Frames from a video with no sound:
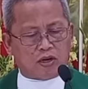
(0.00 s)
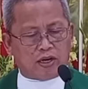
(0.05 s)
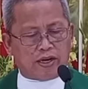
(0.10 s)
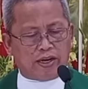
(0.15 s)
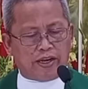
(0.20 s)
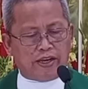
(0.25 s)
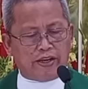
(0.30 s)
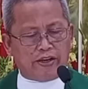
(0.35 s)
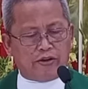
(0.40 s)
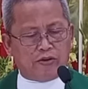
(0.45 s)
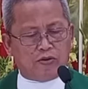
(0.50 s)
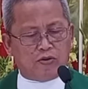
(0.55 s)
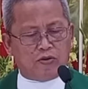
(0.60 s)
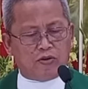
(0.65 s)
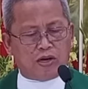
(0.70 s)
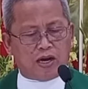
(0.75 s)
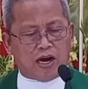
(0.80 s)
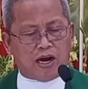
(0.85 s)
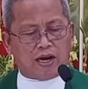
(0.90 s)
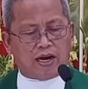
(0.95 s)

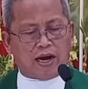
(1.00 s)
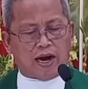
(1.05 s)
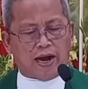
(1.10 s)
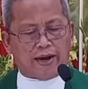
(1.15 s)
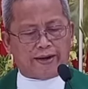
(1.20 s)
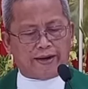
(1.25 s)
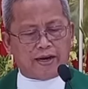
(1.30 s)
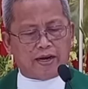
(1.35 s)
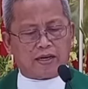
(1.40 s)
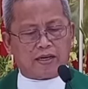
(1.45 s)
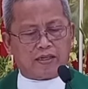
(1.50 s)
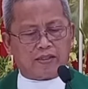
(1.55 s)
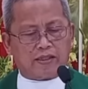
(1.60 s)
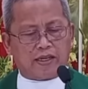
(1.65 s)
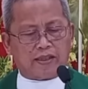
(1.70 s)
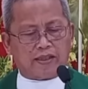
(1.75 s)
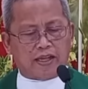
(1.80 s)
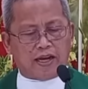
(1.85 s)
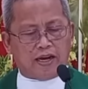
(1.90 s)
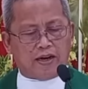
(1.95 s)
kaninyong ang anak
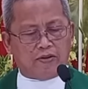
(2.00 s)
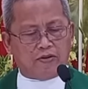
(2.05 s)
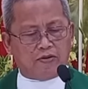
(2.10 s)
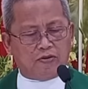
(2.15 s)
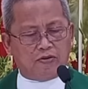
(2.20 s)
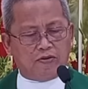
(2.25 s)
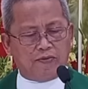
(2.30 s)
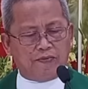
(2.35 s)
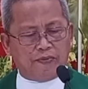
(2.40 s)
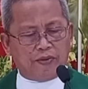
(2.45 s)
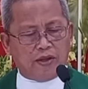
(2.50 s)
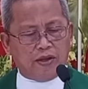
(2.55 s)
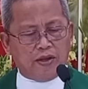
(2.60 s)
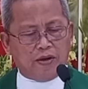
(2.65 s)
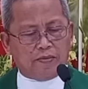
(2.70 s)
sa tao